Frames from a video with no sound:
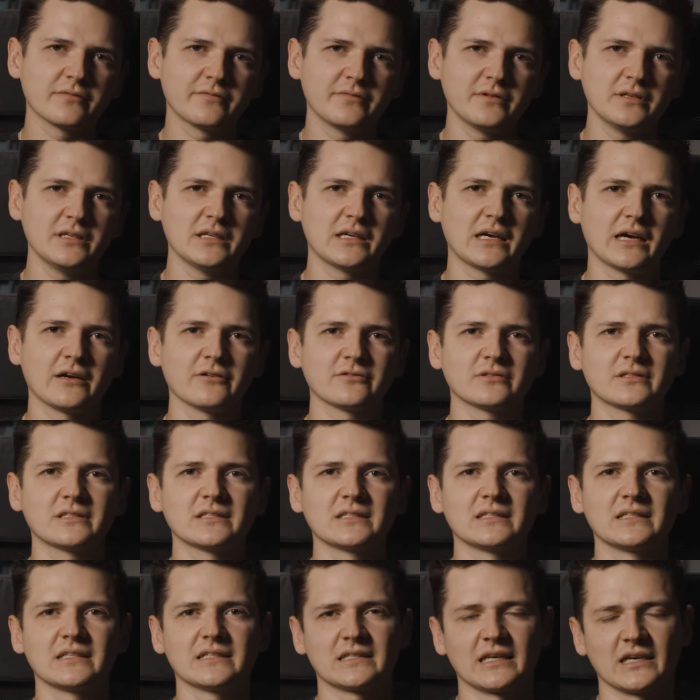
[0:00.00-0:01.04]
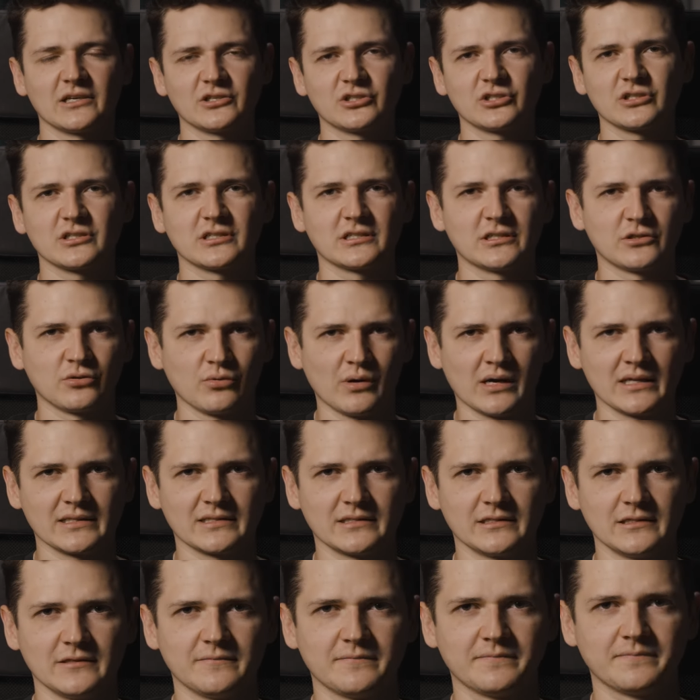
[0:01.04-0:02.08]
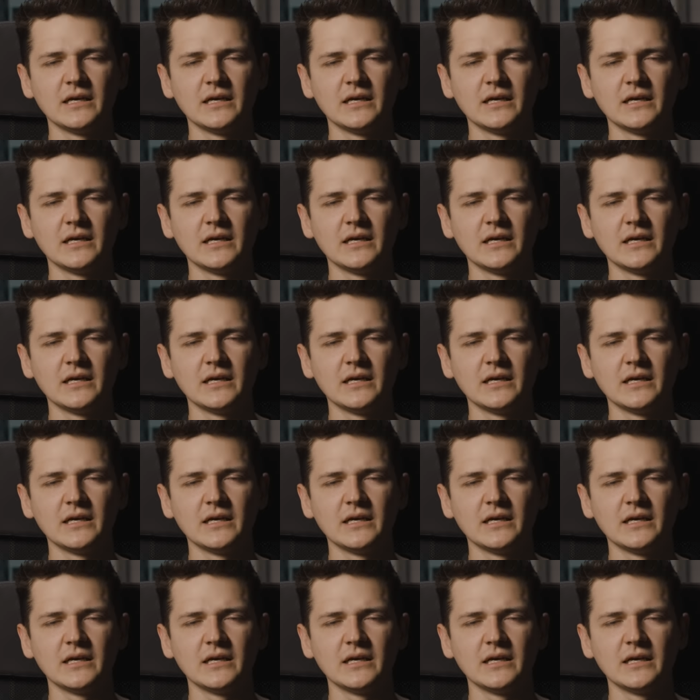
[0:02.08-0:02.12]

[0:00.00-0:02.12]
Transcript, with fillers: wynikający z niezręcznych sytuacji.